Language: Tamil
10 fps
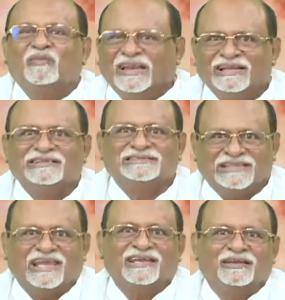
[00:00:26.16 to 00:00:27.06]

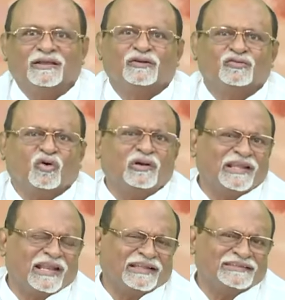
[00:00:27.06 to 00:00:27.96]
வெட்னஸ்டே என்று
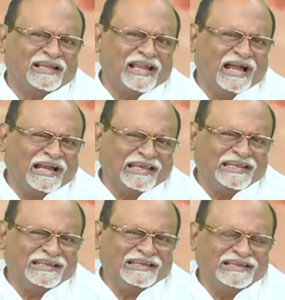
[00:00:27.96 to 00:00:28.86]
சொல்கிற அந்த நாளை
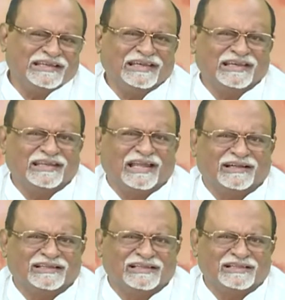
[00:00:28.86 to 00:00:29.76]

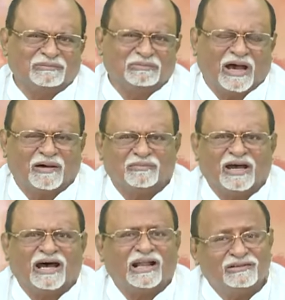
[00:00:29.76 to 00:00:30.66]
நாங்கள் நாம்
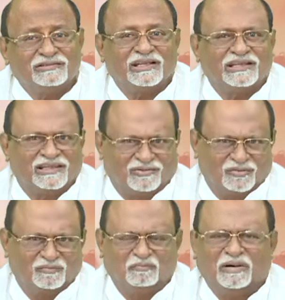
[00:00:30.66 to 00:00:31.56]

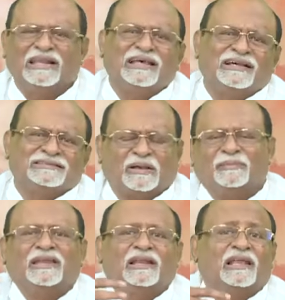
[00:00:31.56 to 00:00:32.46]
அனுசரிக்கிறோம் பல
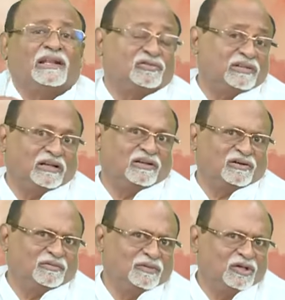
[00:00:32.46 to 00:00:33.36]
சபைகள்
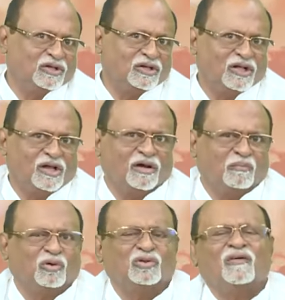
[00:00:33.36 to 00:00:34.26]
அனுசரிக்கிறோம்
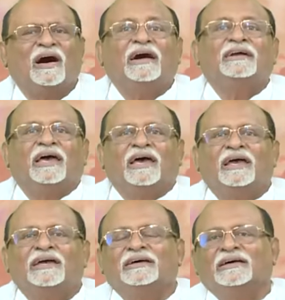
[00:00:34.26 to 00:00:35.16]
பொதுவாக
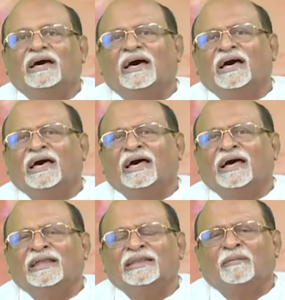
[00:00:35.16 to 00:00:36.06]

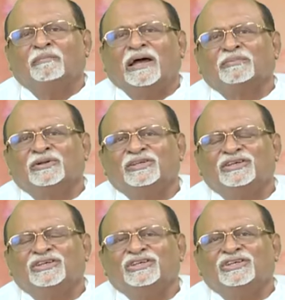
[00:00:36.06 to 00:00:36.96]
நாம் பார்ப்பது
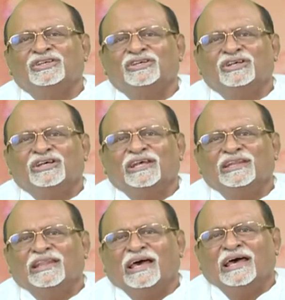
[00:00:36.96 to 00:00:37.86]

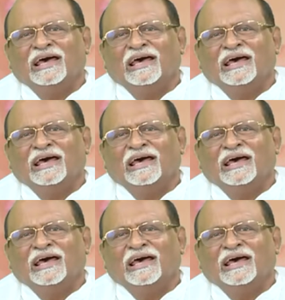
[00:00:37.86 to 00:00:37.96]
இந்த